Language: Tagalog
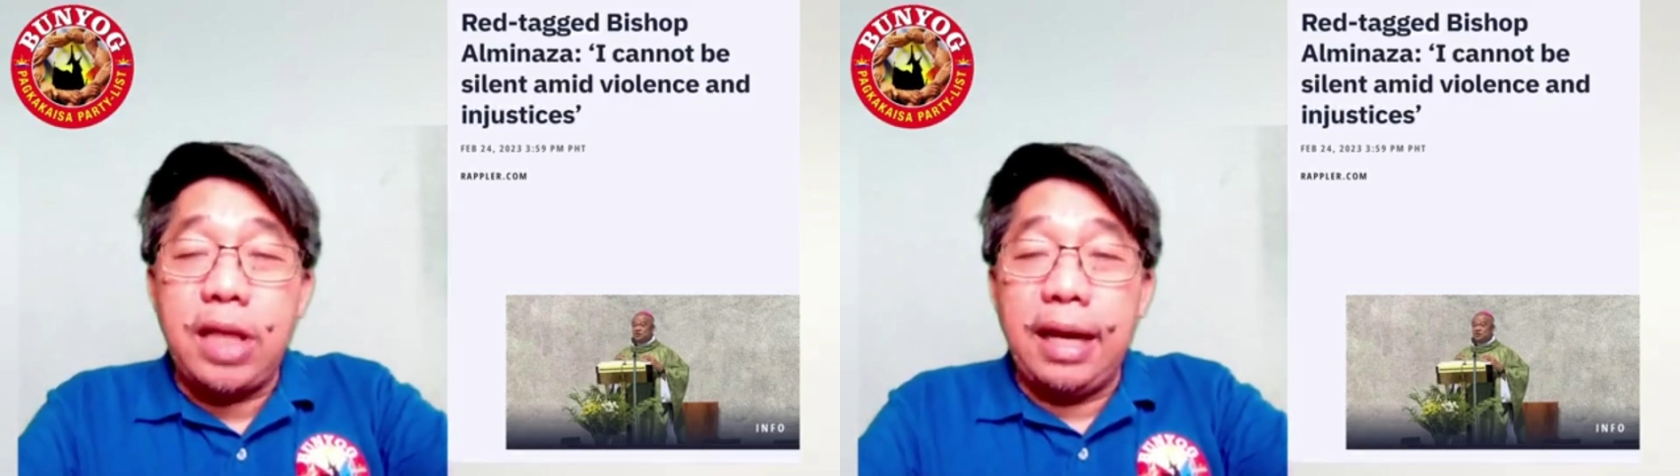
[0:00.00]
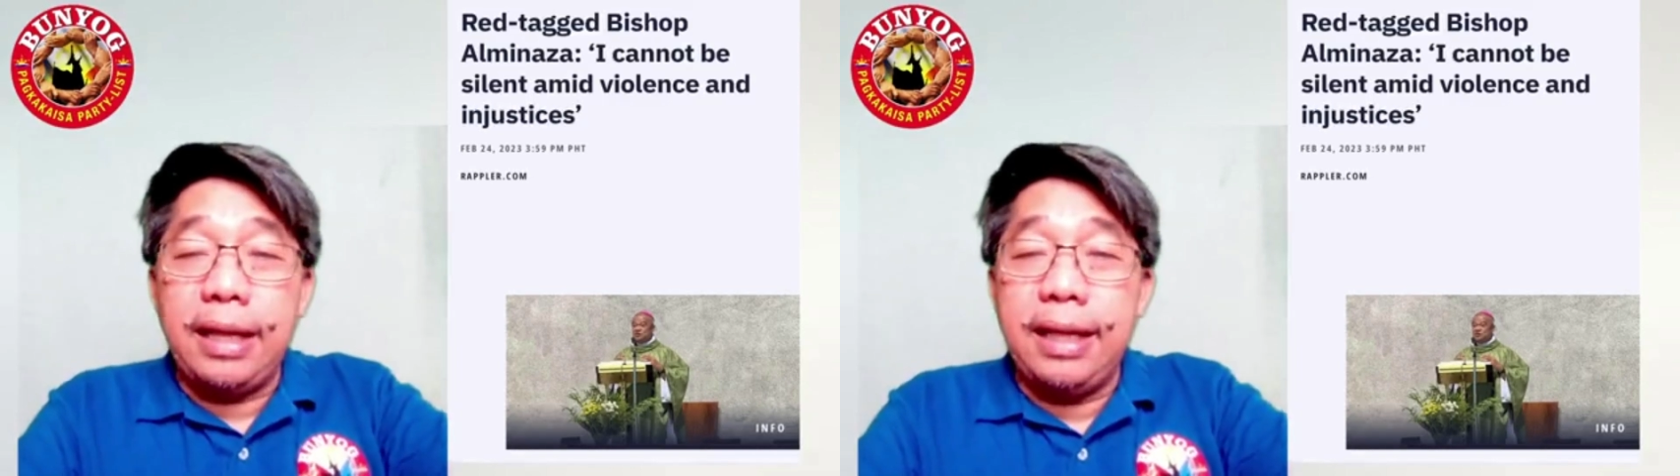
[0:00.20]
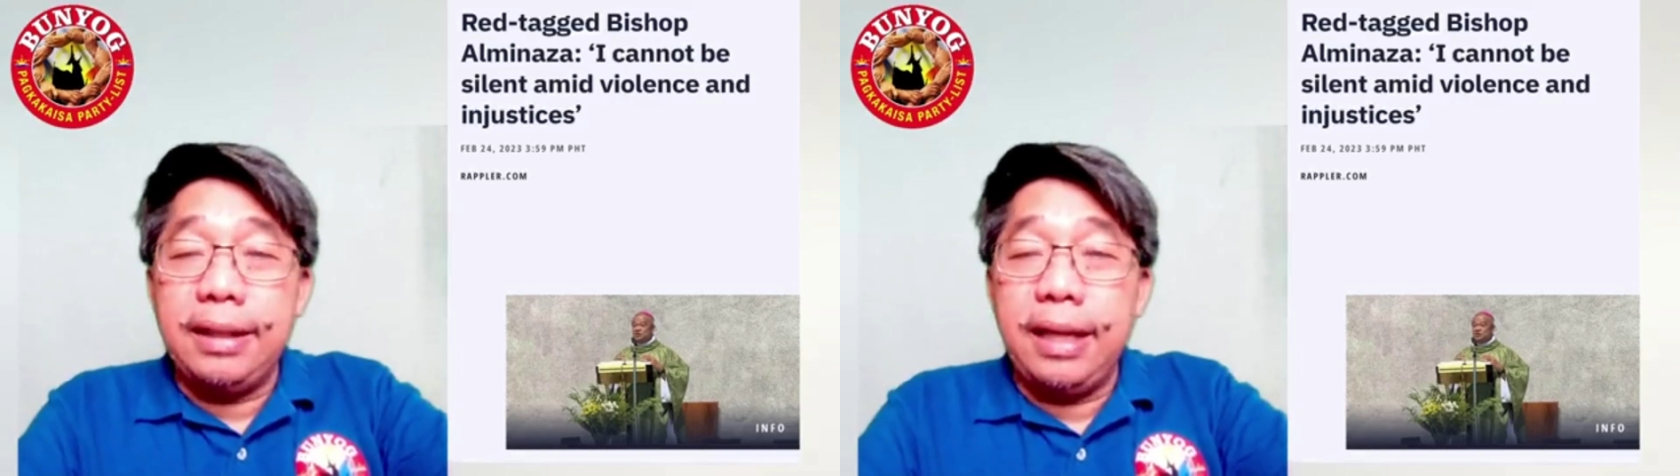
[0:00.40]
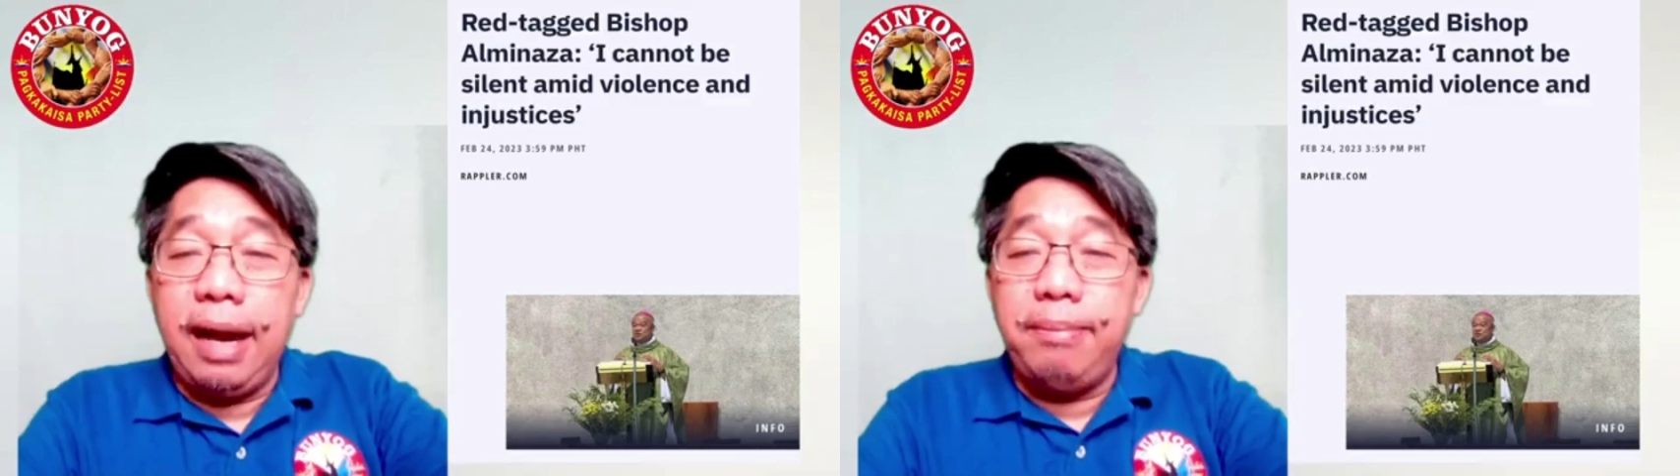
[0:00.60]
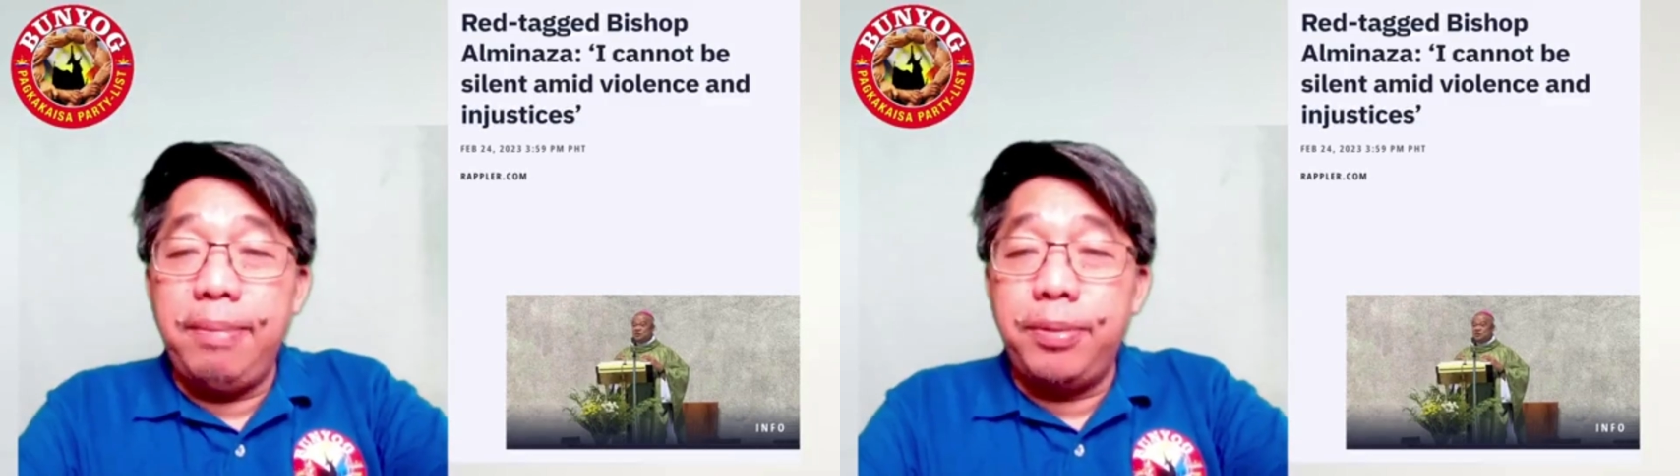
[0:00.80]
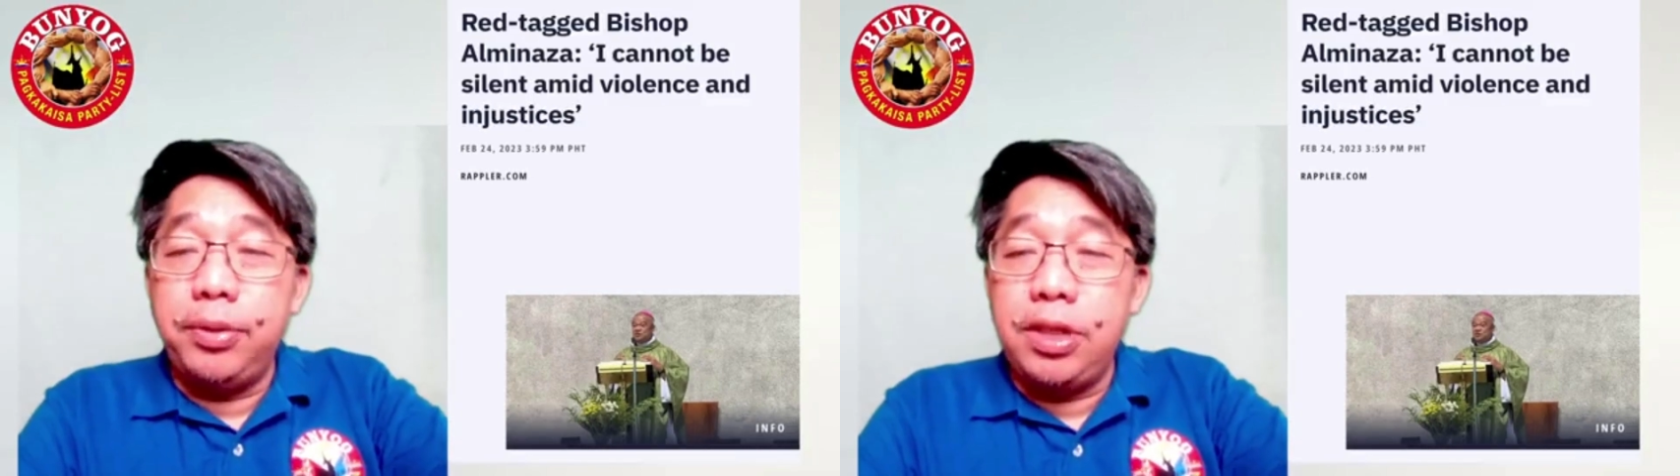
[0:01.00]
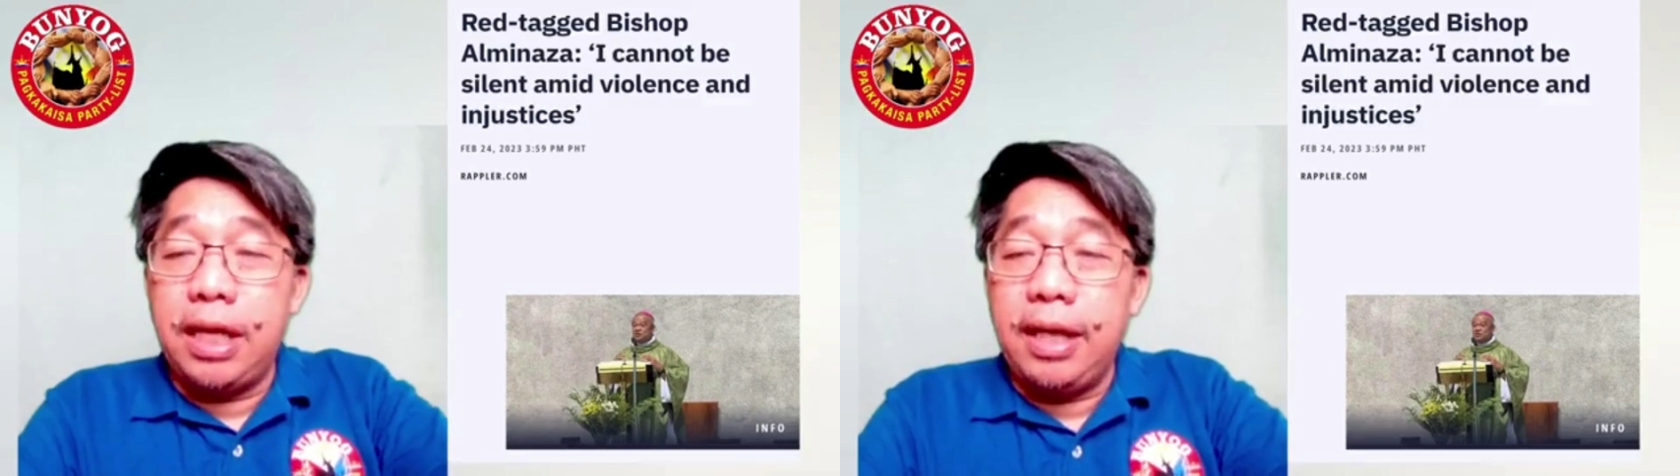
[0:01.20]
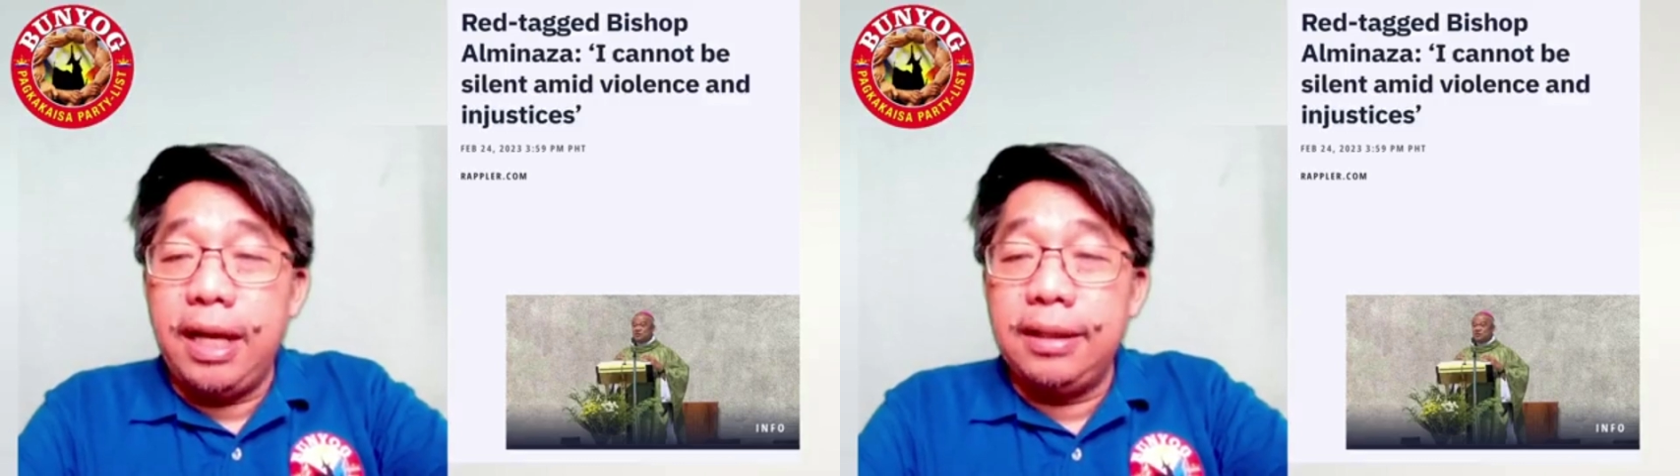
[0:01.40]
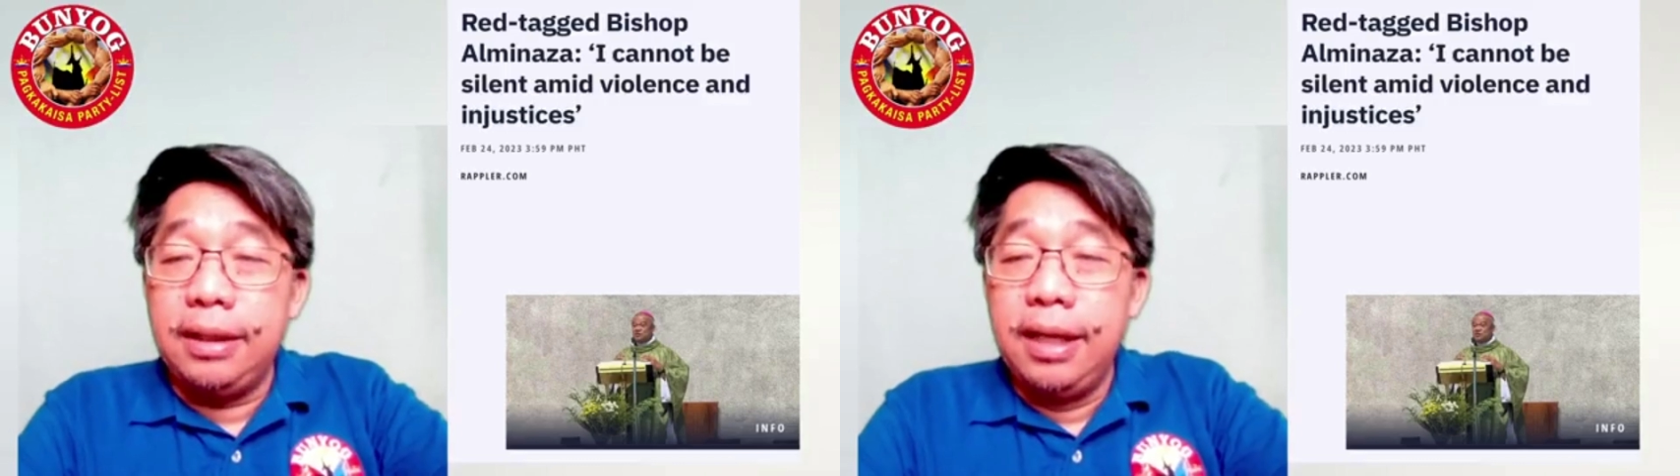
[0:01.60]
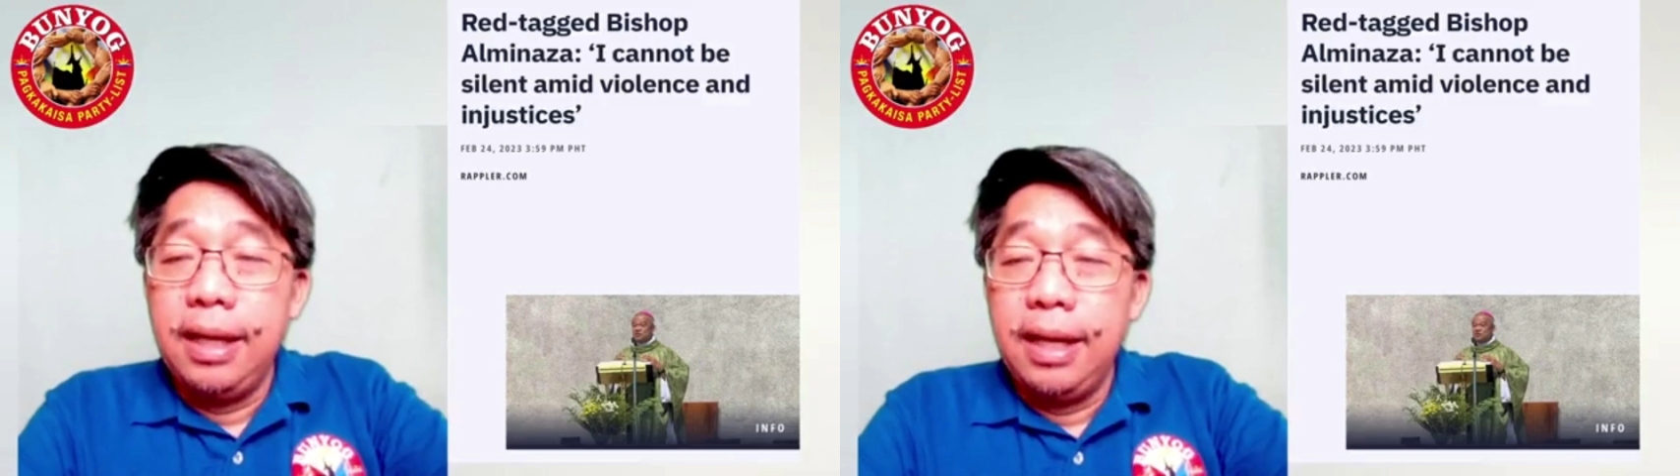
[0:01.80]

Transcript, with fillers: talagang grabe po dyan ang,